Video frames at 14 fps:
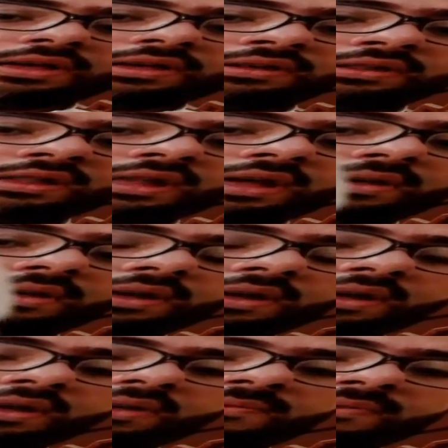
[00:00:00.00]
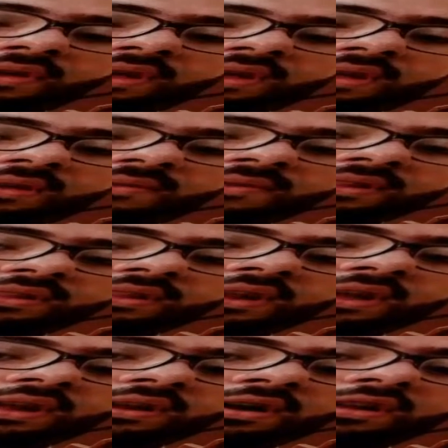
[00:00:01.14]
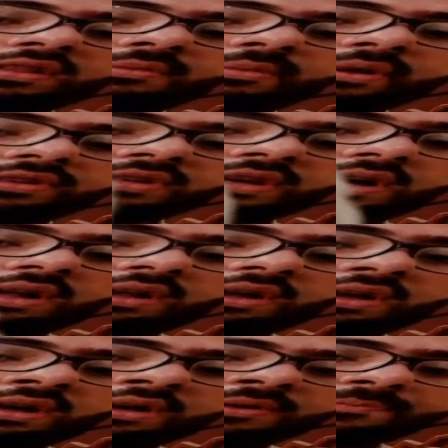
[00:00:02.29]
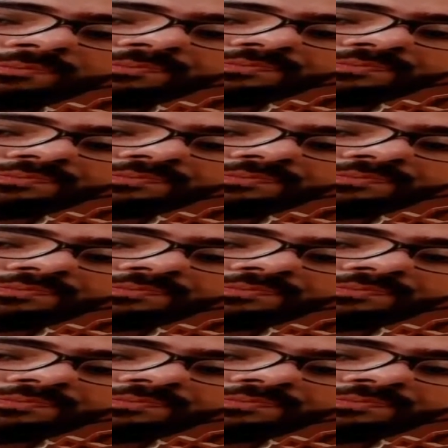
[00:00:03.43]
يطلع آه، في الفترة القادمة إن شاء الله